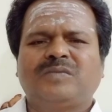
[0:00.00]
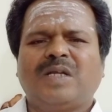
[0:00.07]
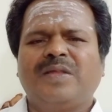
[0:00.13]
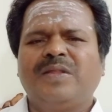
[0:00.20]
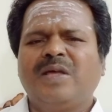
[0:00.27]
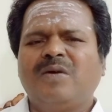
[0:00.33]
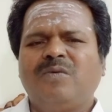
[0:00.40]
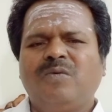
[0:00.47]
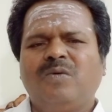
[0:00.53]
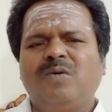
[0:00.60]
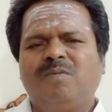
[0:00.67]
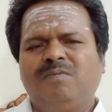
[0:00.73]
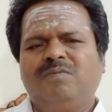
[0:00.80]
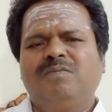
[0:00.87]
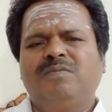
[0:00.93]
அதுதான்
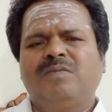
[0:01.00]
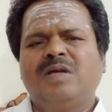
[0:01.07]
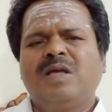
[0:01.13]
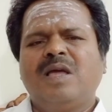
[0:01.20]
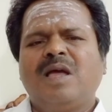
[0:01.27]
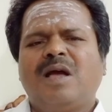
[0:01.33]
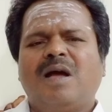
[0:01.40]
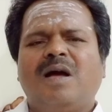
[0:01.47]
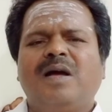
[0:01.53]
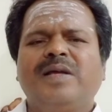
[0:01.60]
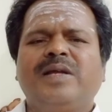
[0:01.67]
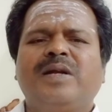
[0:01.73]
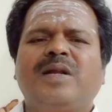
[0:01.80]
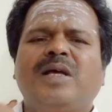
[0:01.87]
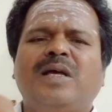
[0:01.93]
ஓம்
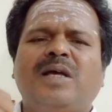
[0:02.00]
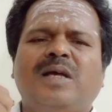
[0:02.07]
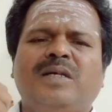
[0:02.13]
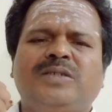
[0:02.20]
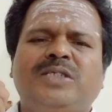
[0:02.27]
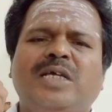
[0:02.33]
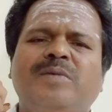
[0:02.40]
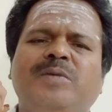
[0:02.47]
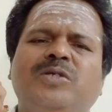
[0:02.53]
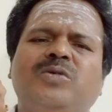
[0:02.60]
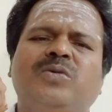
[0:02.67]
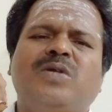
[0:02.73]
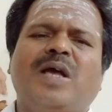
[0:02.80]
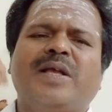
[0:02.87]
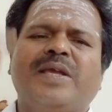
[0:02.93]
ஆகின்றா செய்மை
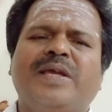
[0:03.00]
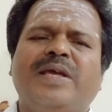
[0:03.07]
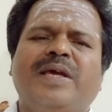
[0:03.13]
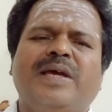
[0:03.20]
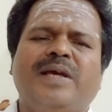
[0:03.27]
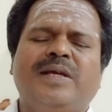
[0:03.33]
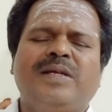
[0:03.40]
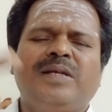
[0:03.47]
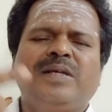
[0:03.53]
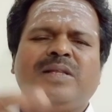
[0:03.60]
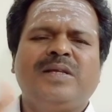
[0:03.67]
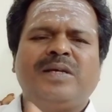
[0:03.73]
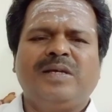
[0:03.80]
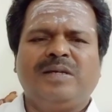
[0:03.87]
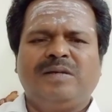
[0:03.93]
சுட்டு அங்கே இது